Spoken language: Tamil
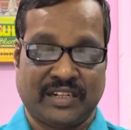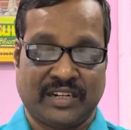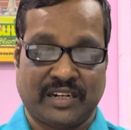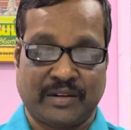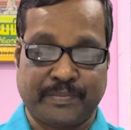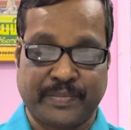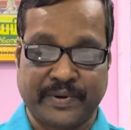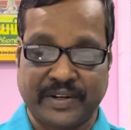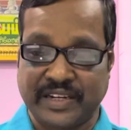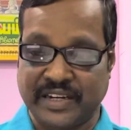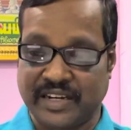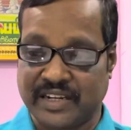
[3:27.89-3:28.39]

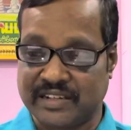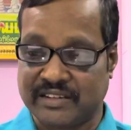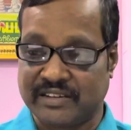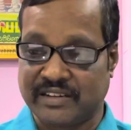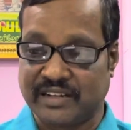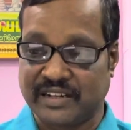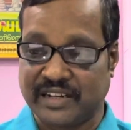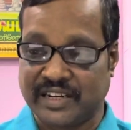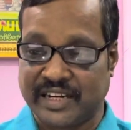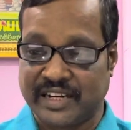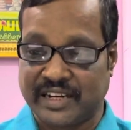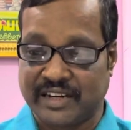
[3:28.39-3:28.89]
அப்போ என்ன
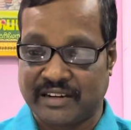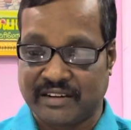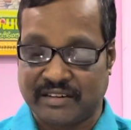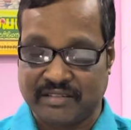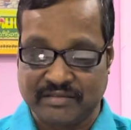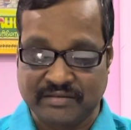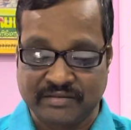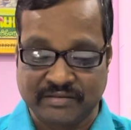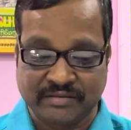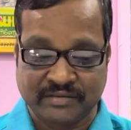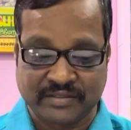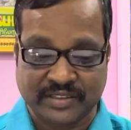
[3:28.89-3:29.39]
செய்யுங்க
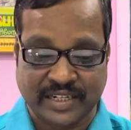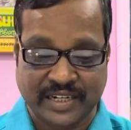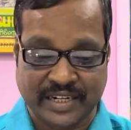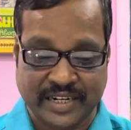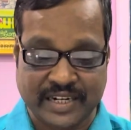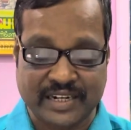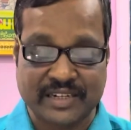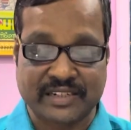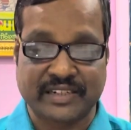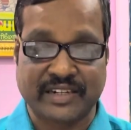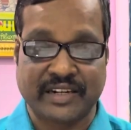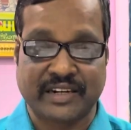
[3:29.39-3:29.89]
இந்த
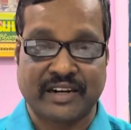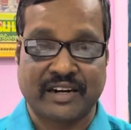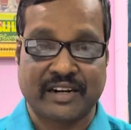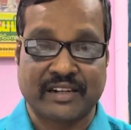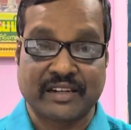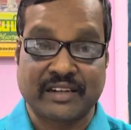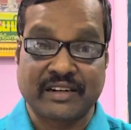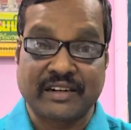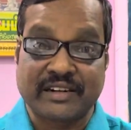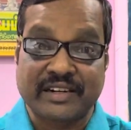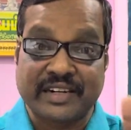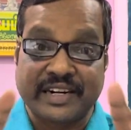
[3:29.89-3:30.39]
நிகழ்ச்சி
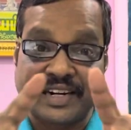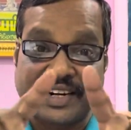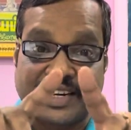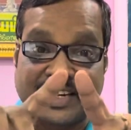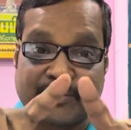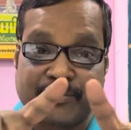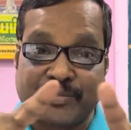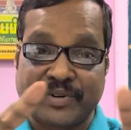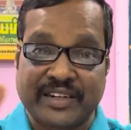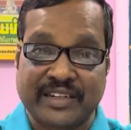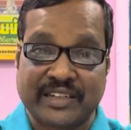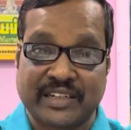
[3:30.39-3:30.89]
எல்லாருக்கும்
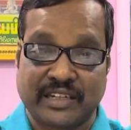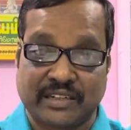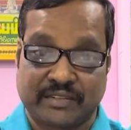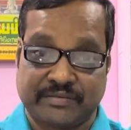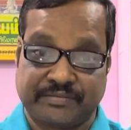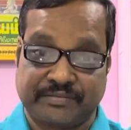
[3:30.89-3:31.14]
ட்ரெண்டிங் பண்ணுங்க